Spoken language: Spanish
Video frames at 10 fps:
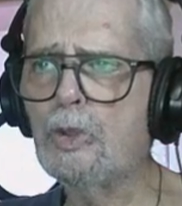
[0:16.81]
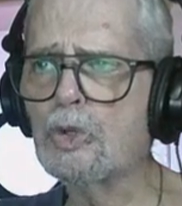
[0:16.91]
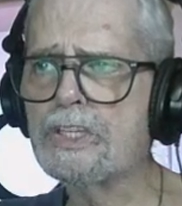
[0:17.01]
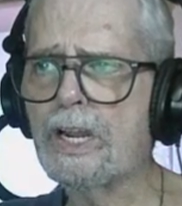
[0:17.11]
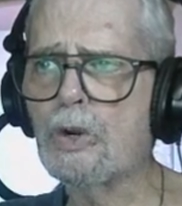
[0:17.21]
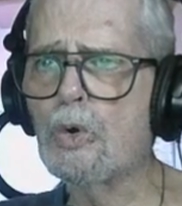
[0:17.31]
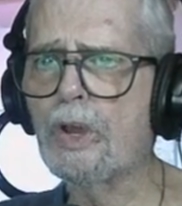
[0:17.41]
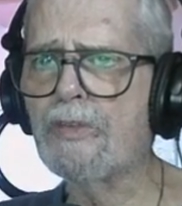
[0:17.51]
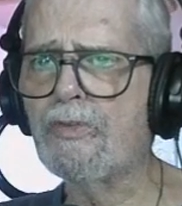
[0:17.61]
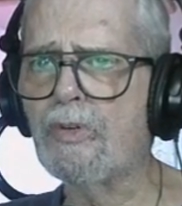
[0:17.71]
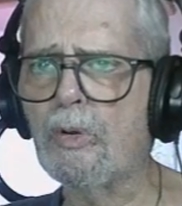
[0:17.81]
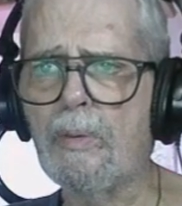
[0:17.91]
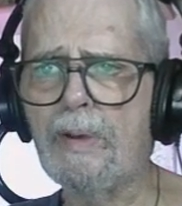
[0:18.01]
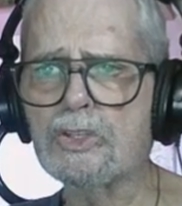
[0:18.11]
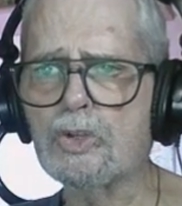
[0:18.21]
charco que formaba
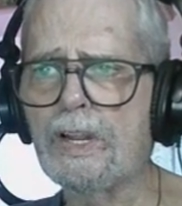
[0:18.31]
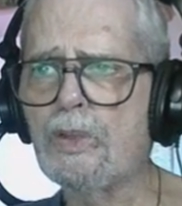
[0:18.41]
el chorrillo